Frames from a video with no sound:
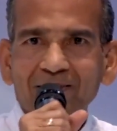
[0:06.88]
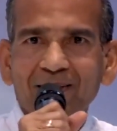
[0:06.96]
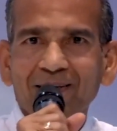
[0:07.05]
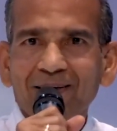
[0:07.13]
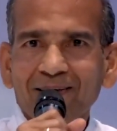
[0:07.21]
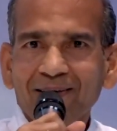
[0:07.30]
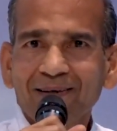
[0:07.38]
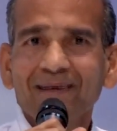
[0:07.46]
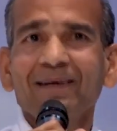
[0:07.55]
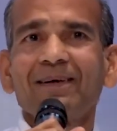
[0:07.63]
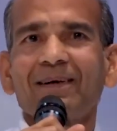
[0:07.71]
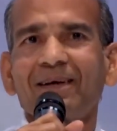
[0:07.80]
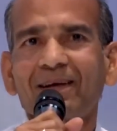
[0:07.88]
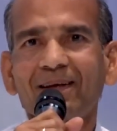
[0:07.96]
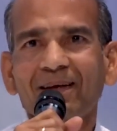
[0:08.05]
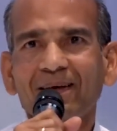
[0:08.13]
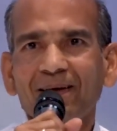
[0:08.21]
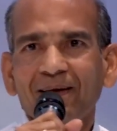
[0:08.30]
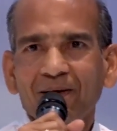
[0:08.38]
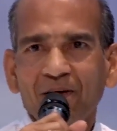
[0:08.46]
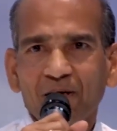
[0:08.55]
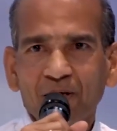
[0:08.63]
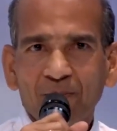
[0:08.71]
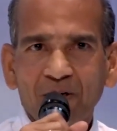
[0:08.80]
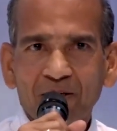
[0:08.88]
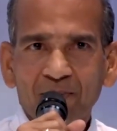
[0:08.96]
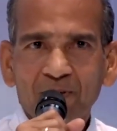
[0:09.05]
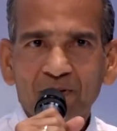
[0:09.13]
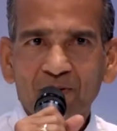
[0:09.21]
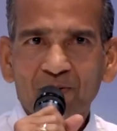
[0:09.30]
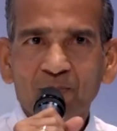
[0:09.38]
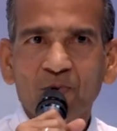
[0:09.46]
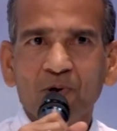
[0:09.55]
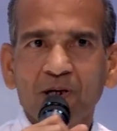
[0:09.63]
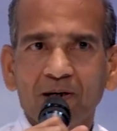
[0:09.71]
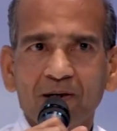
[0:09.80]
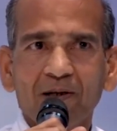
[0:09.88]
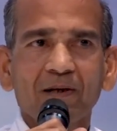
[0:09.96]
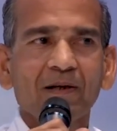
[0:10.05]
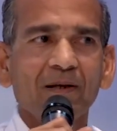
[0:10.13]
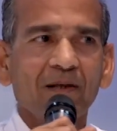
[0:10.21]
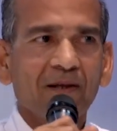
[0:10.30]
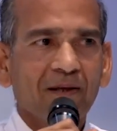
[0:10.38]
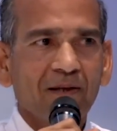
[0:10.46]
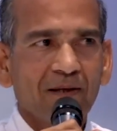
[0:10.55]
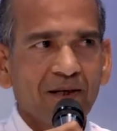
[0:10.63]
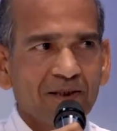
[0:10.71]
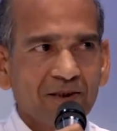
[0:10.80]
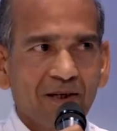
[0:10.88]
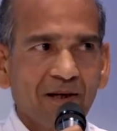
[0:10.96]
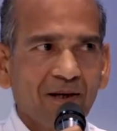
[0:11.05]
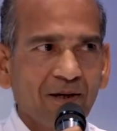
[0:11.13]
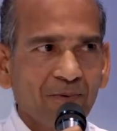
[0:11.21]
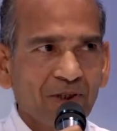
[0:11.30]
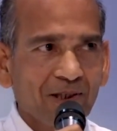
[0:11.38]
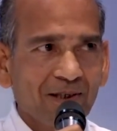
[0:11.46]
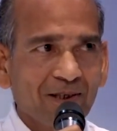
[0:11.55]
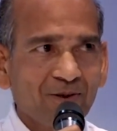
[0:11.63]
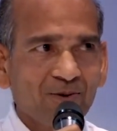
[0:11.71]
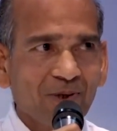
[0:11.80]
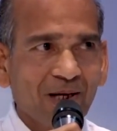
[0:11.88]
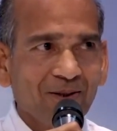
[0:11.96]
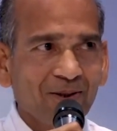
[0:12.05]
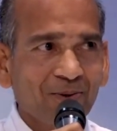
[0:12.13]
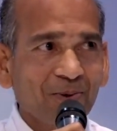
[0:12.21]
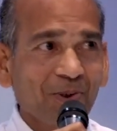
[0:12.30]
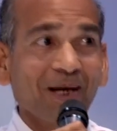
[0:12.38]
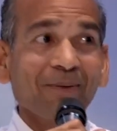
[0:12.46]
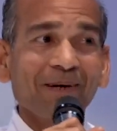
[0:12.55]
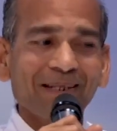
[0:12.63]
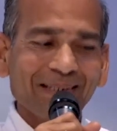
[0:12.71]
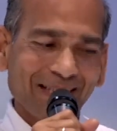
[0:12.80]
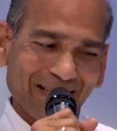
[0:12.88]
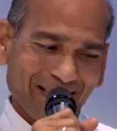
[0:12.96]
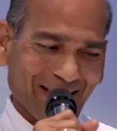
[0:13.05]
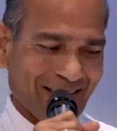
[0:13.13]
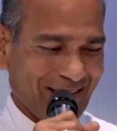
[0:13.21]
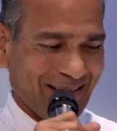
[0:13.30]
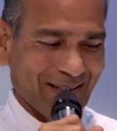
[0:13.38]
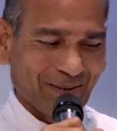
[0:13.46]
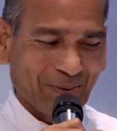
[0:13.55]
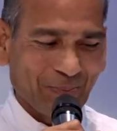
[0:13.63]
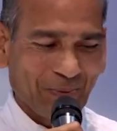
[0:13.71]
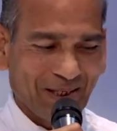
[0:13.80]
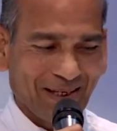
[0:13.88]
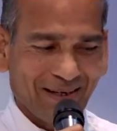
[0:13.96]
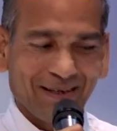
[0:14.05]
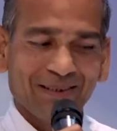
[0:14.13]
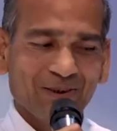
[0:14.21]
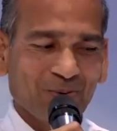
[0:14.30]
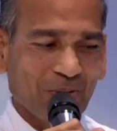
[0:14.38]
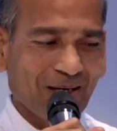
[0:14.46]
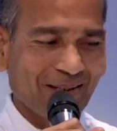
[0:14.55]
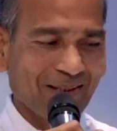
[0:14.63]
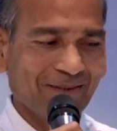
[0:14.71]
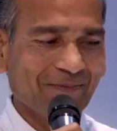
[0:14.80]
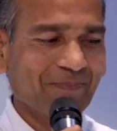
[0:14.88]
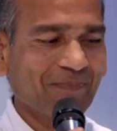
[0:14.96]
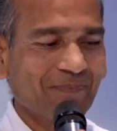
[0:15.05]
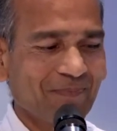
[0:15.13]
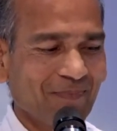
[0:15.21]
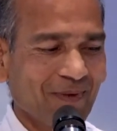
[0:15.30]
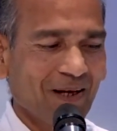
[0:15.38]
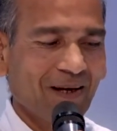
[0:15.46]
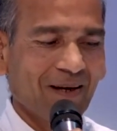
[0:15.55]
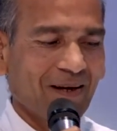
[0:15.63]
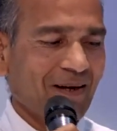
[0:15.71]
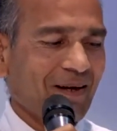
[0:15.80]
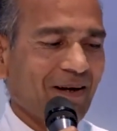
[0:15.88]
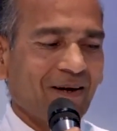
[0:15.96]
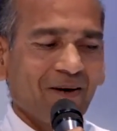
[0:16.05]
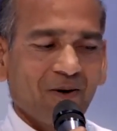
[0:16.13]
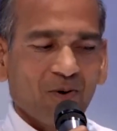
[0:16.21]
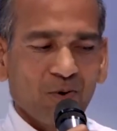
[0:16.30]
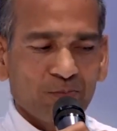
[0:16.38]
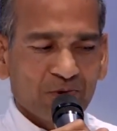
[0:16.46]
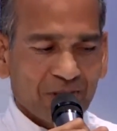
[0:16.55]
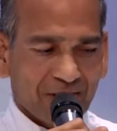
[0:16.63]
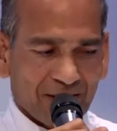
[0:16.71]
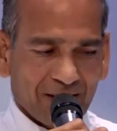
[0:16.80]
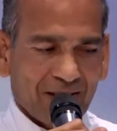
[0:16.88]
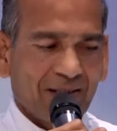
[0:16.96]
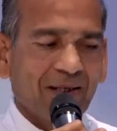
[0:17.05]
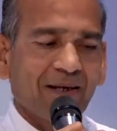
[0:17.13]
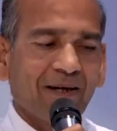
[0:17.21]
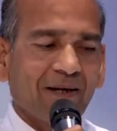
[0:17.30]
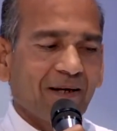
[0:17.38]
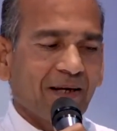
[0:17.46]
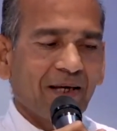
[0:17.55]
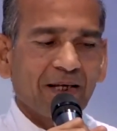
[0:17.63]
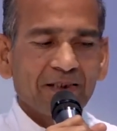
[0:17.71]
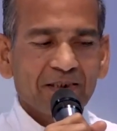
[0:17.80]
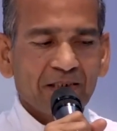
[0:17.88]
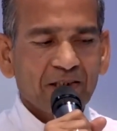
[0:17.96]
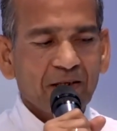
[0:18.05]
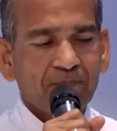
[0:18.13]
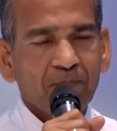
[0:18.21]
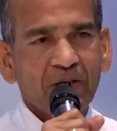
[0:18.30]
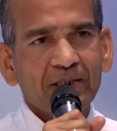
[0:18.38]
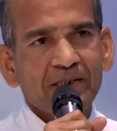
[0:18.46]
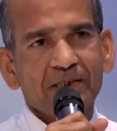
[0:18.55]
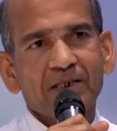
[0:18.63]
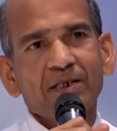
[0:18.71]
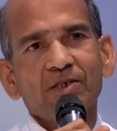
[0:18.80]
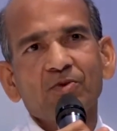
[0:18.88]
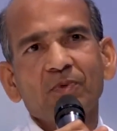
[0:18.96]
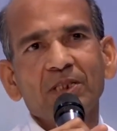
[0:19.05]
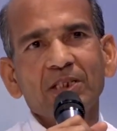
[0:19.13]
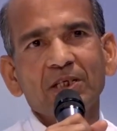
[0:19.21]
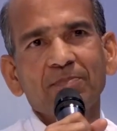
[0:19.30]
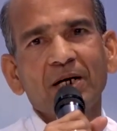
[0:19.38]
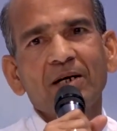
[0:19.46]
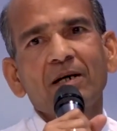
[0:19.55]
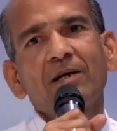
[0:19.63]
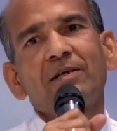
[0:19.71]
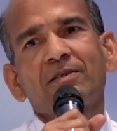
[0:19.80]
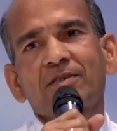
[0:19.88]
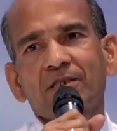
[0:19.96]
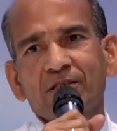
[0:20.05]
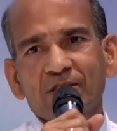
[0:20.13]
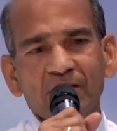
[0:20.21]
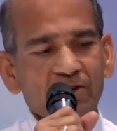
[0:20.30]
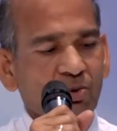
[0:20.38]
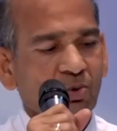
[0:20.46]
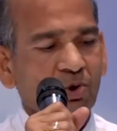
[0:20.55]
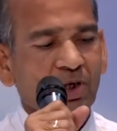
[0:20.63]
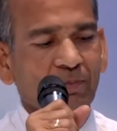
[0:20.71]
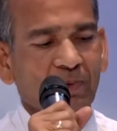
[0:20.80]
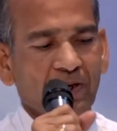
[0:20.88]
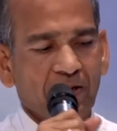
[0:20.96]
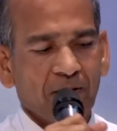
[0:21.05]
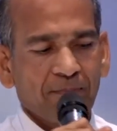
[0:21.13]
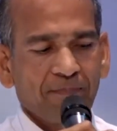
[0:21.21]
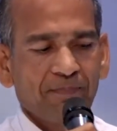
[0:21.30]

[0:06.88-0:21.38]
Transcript: चल रहा है कई भाई बहनों ने बोला कि आजकल कविता नहीं सुनाते हो क्या बात है तो मैंने कहा आज सुनाता हूँ ओम शांति हे जगदम्बा सरस्वती माँ सत सत कोटि प्रणाम